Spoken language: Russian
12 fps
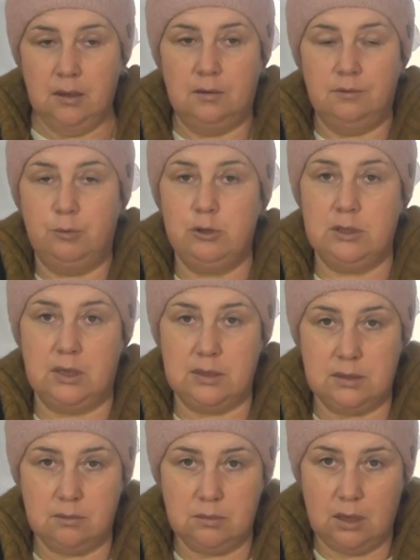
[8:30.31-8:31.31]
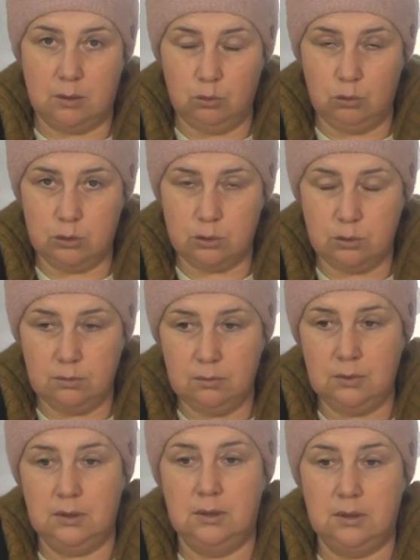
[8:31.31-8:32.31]
выпускать на улицу,
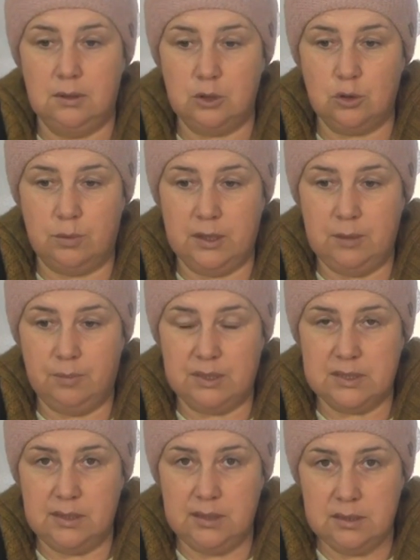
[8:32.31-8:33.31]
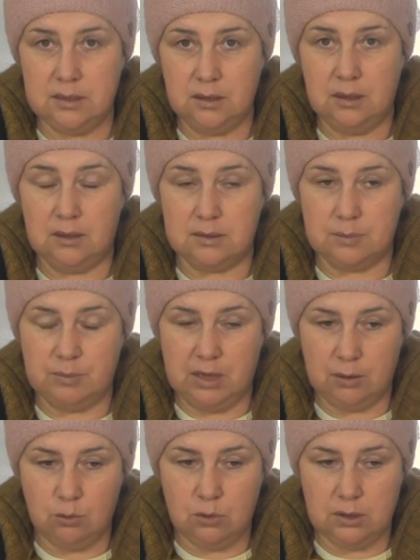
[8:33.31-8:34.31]
чтобы они паслись.
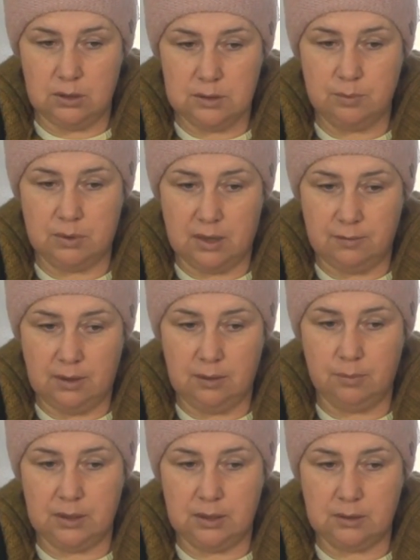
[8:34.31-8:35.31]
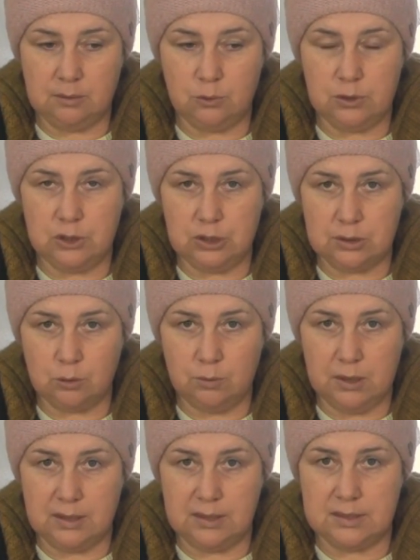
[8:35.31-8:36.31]
Молоко они сбавили, и поэтому сейчас у
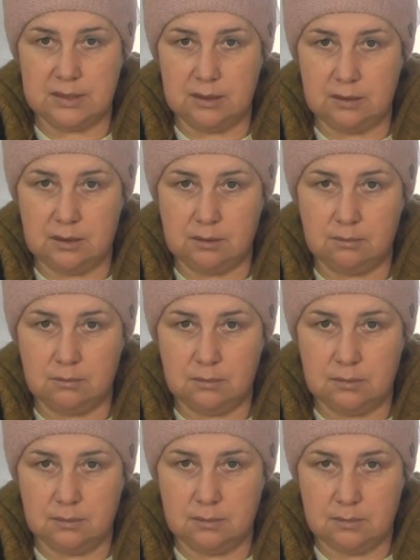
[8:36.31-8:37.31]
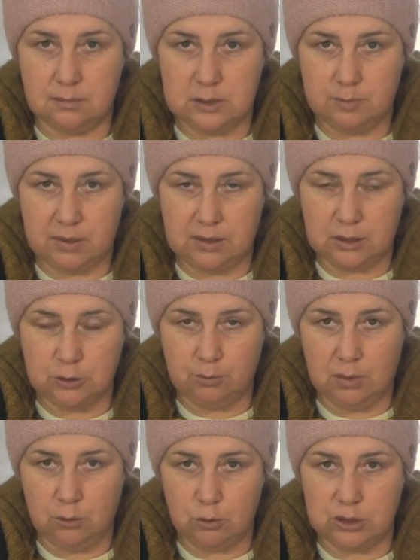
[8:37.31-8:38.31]
меня райцентр центр с продажами
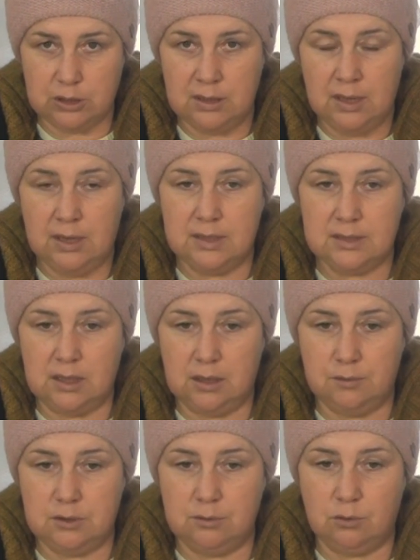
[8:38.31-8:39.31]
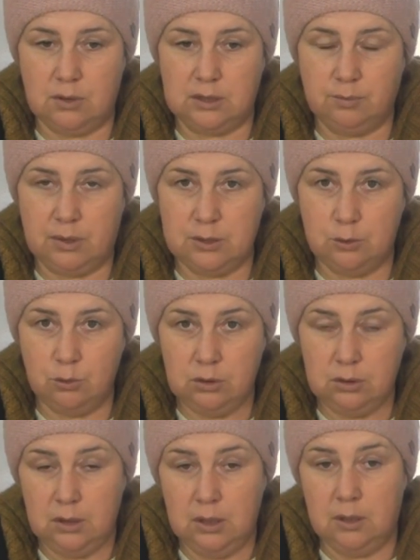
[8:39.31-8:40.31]
молочки, скорее всего,
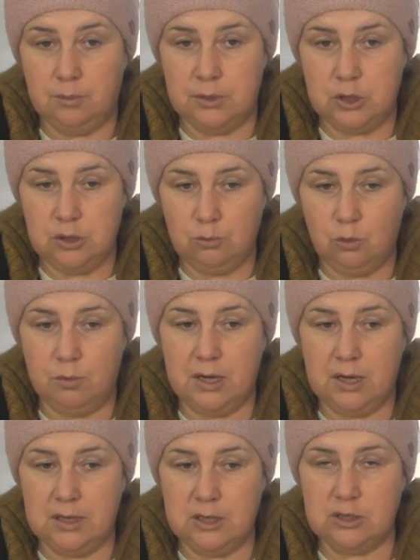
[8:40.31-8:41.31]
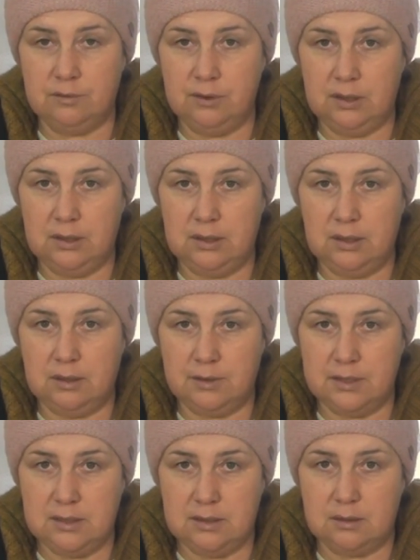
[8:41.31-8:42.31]
отпадет. Почему? Мне, конечно, выгоднее
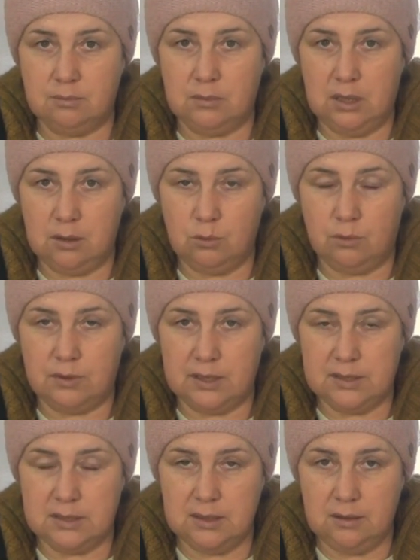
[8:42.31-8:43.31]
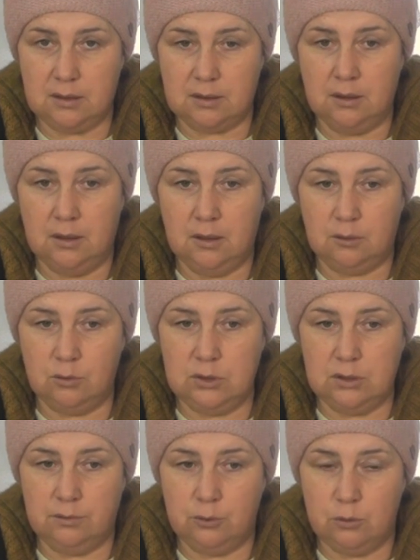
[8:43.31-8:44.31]
возить молоко в райцентр, но
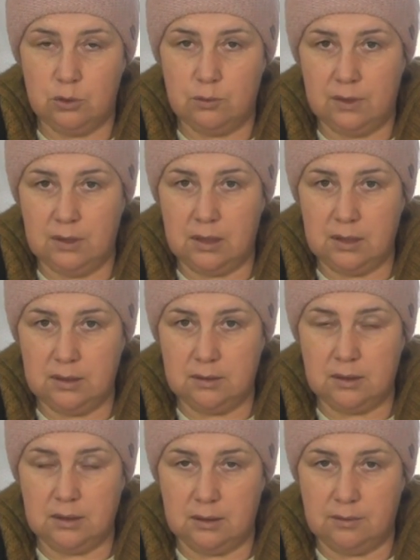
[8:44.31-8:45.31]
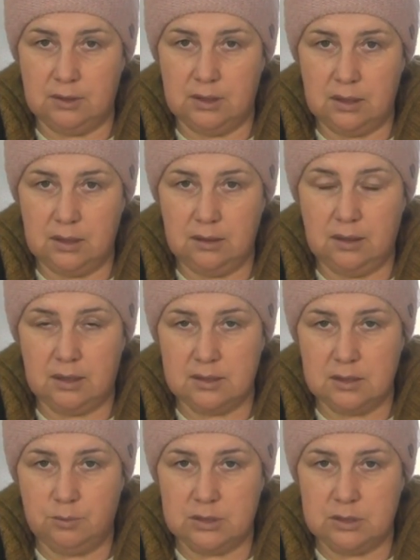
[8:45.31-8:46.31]
дело в том, что Волгоград, рынок Волгограда
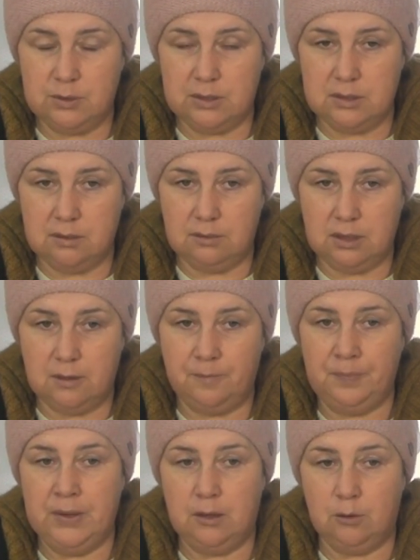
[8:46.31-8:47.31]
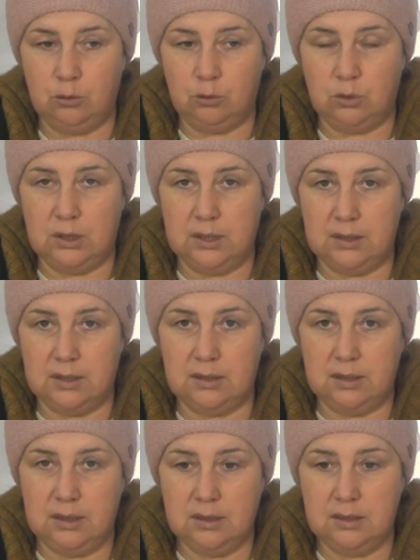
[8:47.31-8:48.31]
гораздо перспективнее. Хоть туда и надо
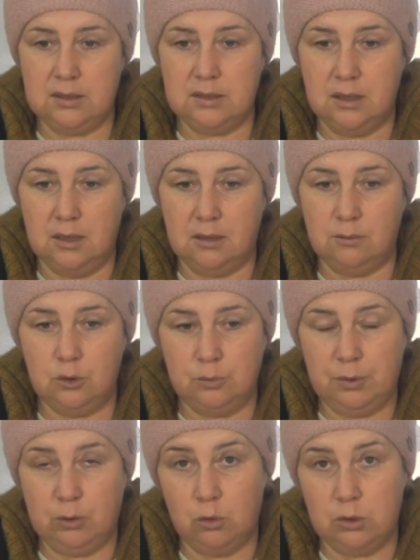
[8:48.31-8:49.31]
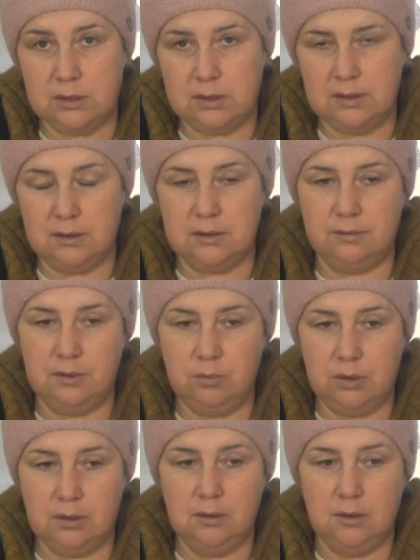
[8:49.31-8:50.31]
ехать. В общем, приходится делать
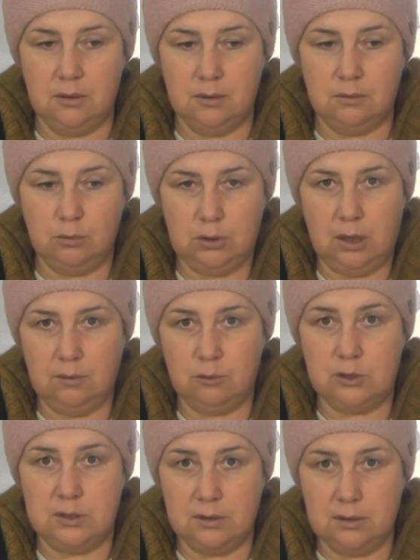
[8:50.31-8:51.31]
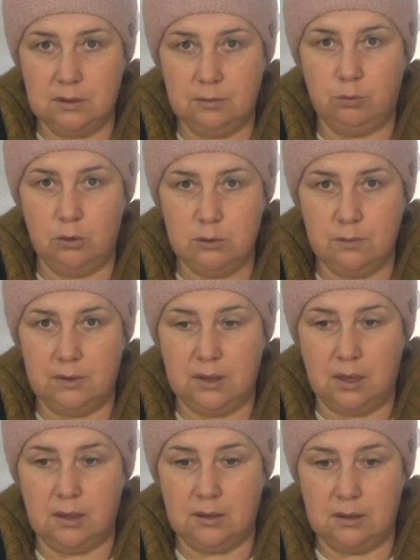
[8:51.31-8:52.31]
выбор. Вот я его сделала в пользу
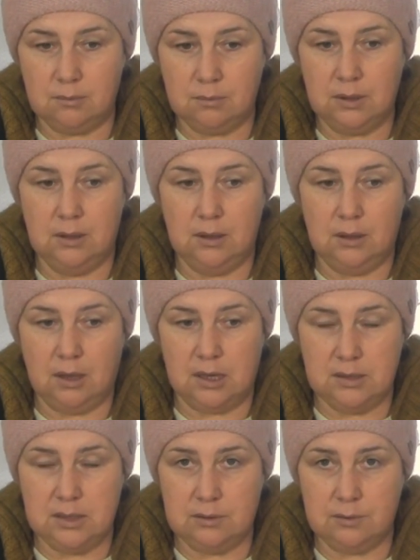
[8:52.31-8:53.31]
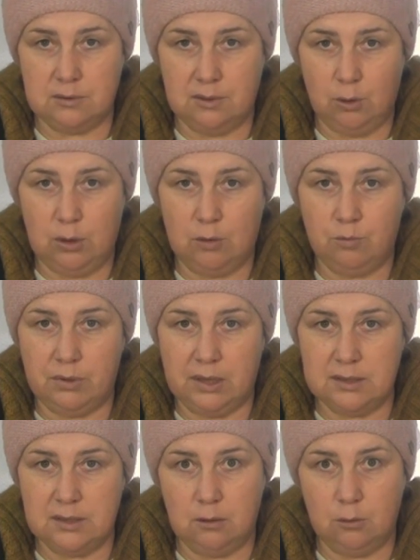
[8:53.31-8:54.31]
Волгограда. Хозяйство свое я вам
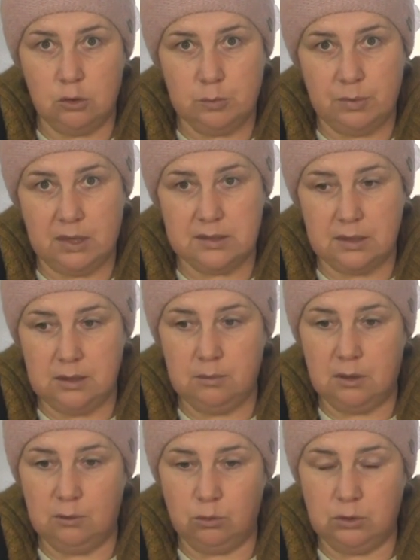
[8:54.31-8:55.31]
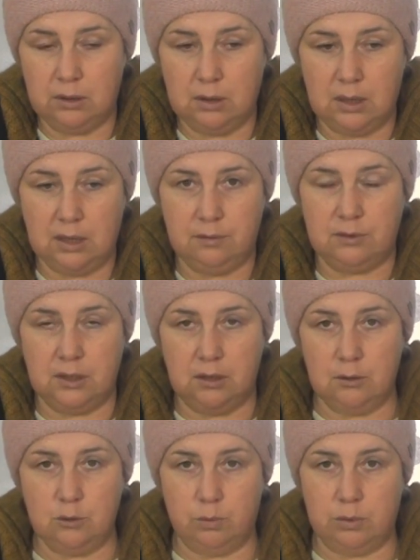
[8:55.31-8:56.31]
показала, коз показать не могу, так как они в
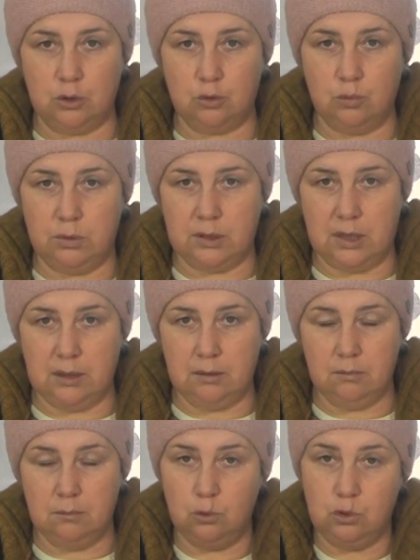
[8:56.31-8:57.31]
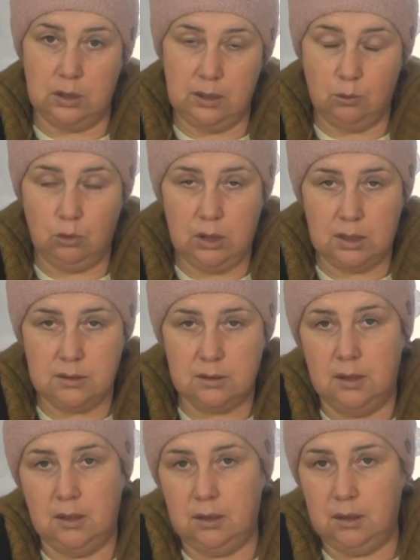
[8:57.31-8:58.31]
таких теплых шубах, они ушли гулять,
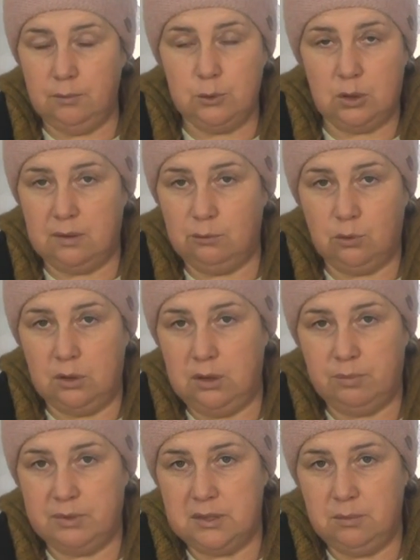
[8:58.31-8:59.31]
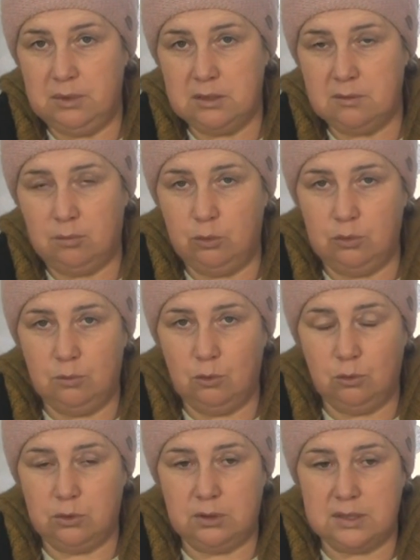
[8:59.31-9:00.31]
им все равно, они по зиме свободно
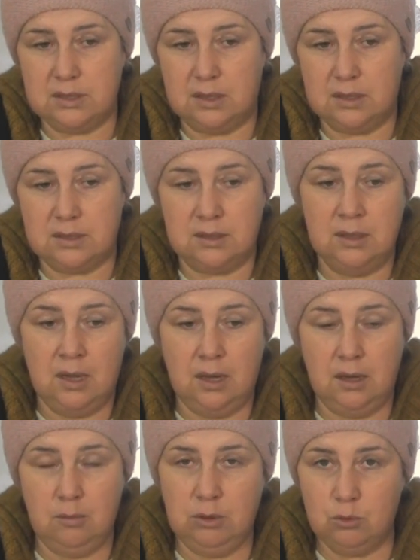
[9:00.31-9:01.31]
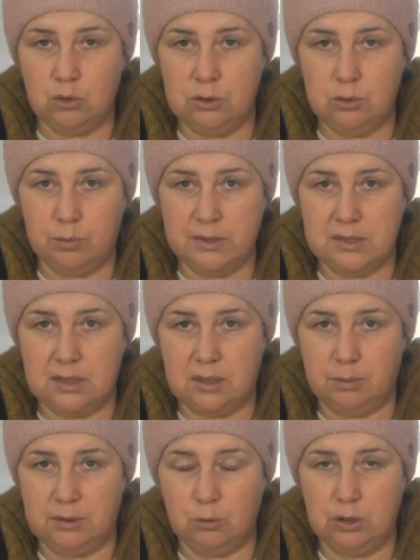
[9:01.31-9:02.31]
могут таскаться, им не нужен теплый сарай,
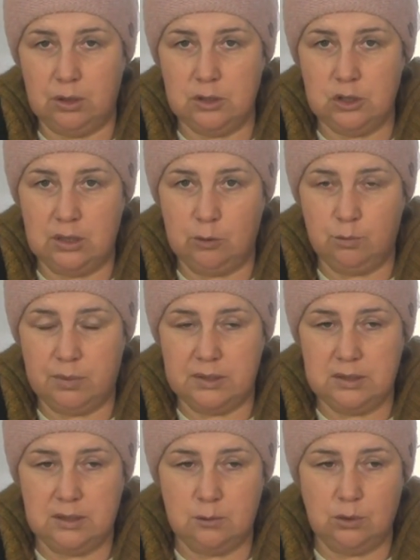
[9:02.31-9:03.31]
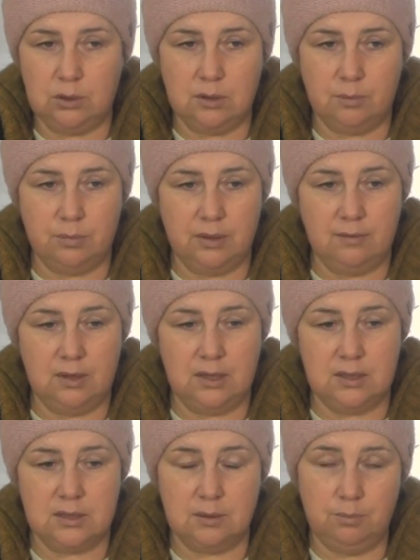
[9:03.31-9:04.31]
потому что они начинают потеть, у них там появляется